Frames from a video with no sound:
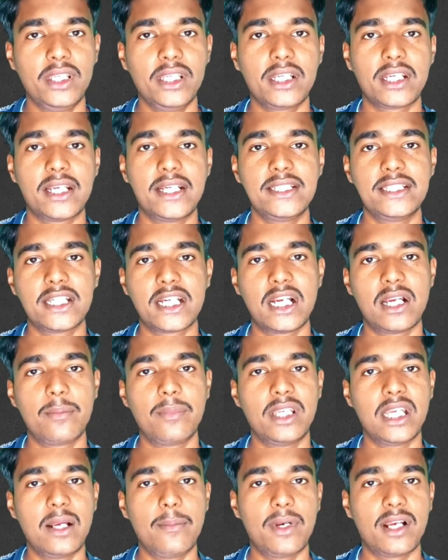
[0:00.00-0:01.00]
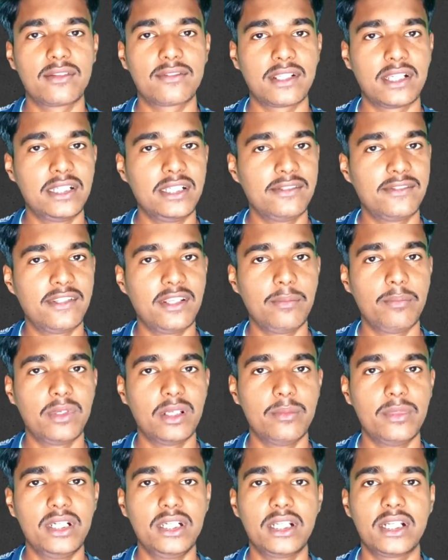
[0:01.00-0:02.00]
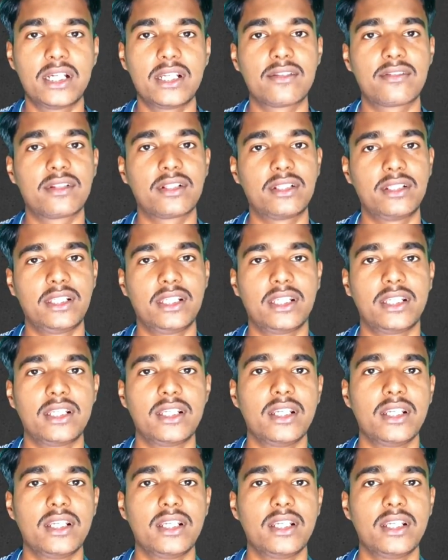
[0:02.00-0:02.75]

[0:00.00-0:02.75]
कई जगह पे आप आसानी से पेमेंट कर सकती हैं